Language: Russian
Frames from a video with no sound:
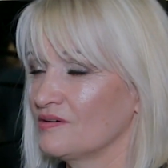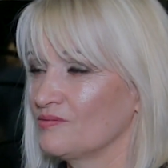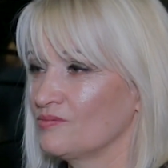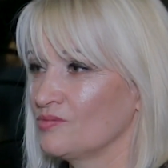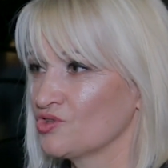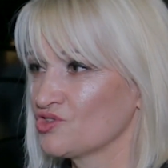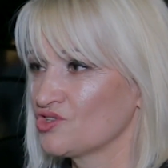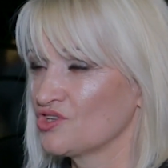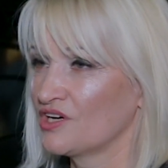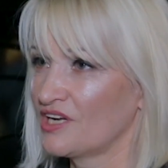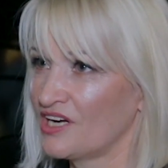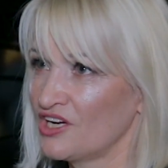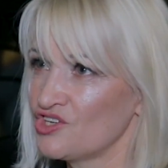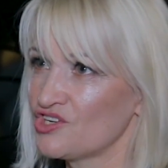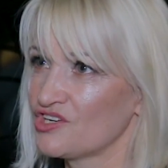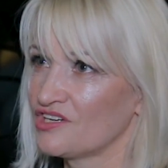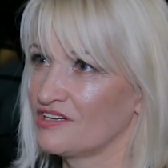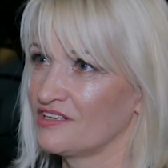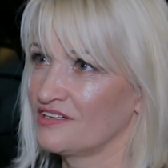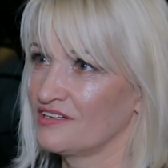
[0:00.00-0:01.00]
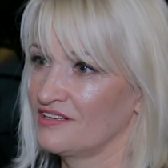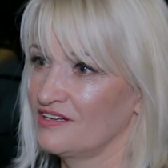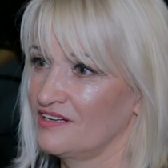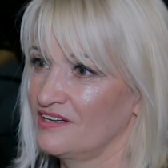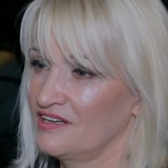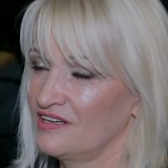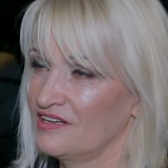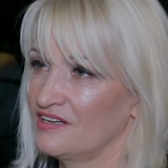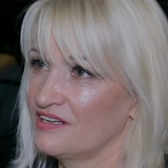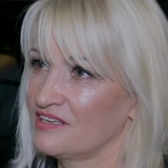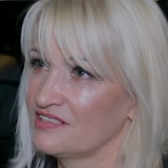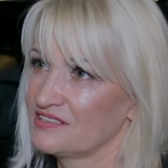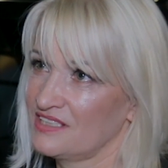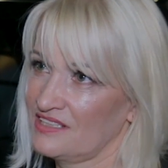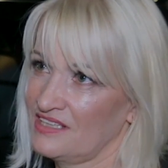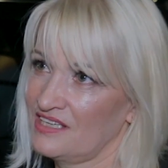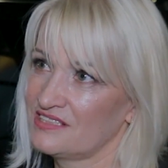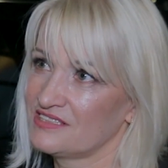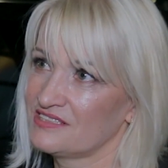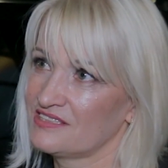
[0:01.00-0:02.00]
можно раньше
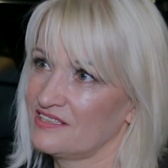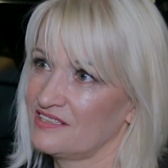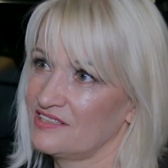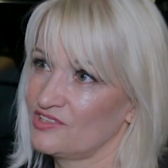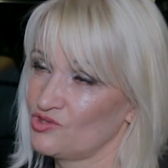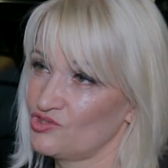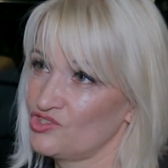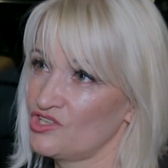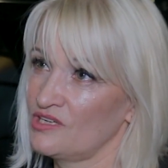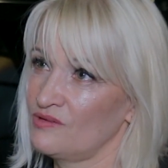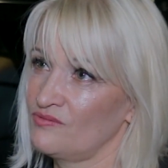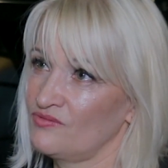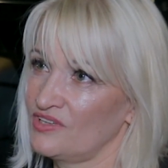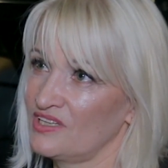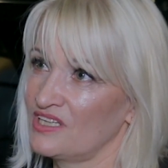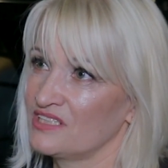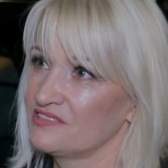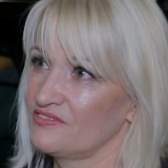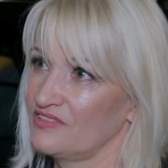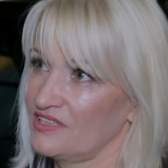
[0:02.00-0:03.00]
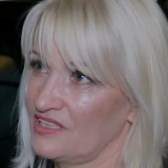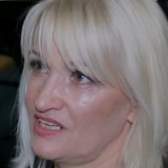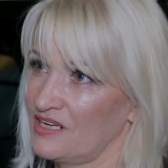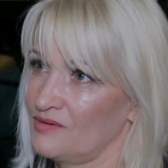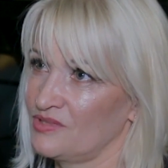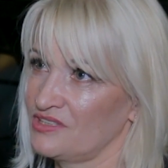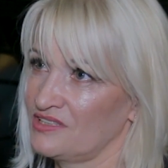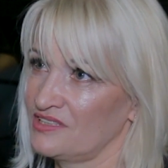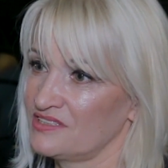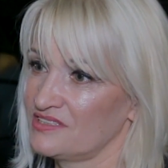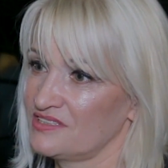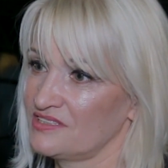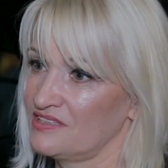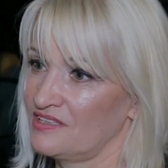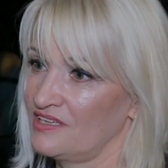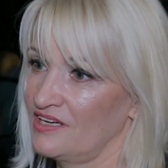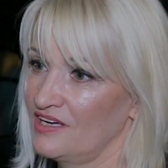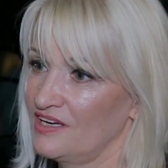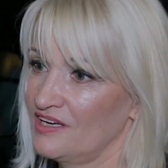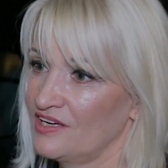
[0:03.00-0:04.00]
заняться изучением финансовой грамотности,
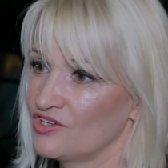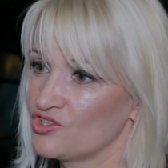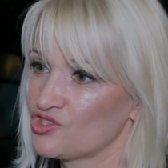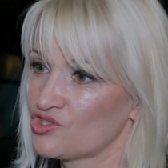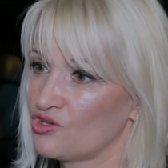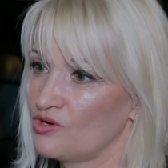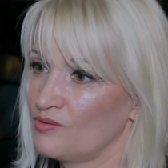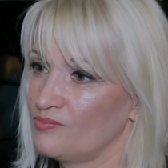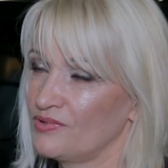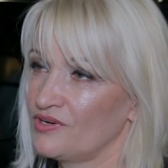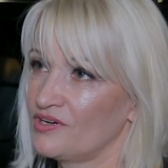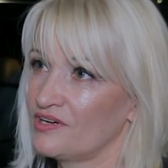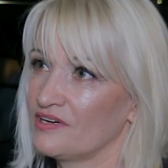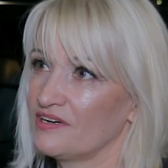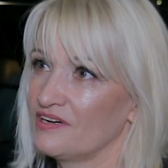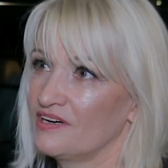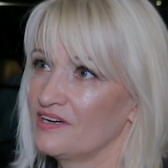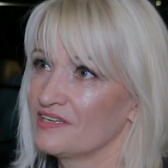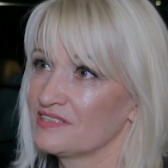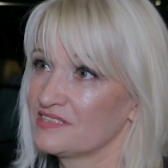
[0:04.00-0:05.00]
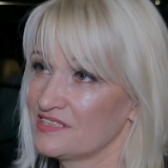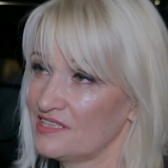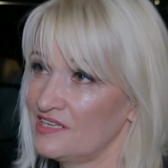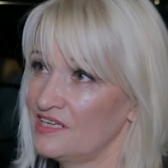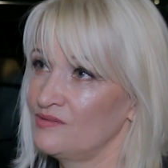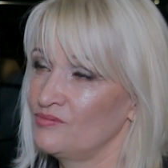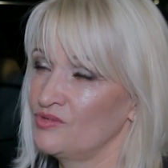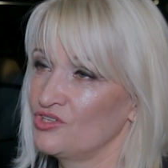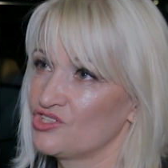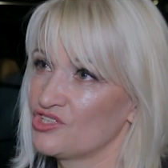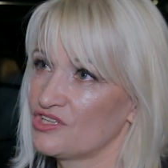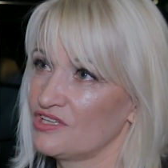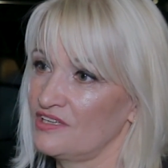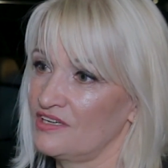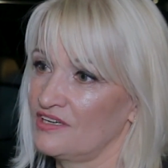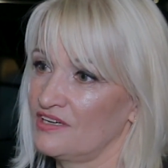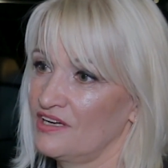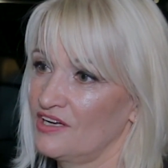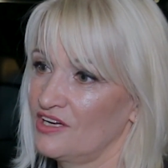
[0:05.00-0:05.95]
чтобы цели и мечты